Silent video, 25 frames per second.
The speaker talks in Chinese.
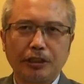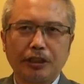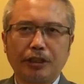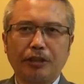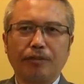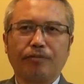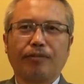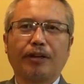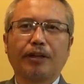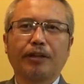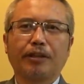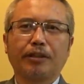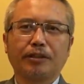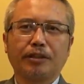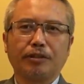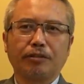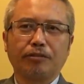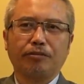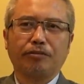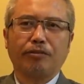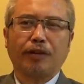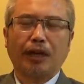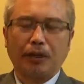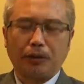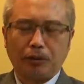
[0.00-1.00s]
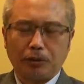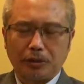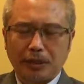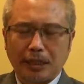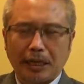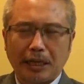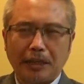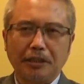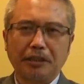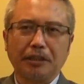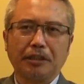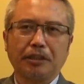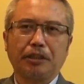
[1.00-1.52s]
地方的政府啊有
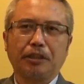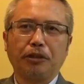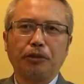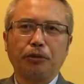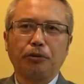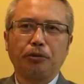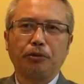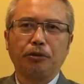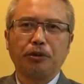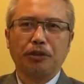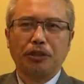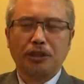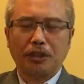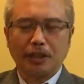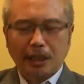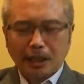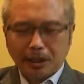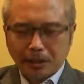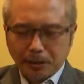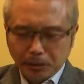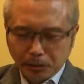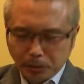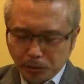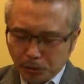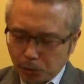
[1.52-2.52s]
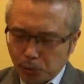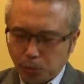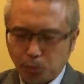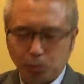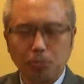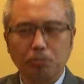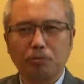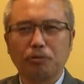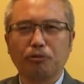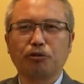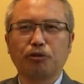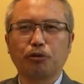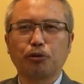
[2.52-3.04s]
财政盈余，其他的都是入
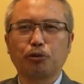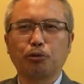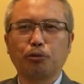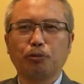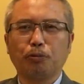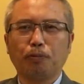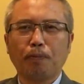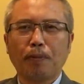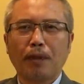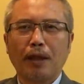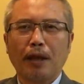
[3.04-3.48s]
不敷出。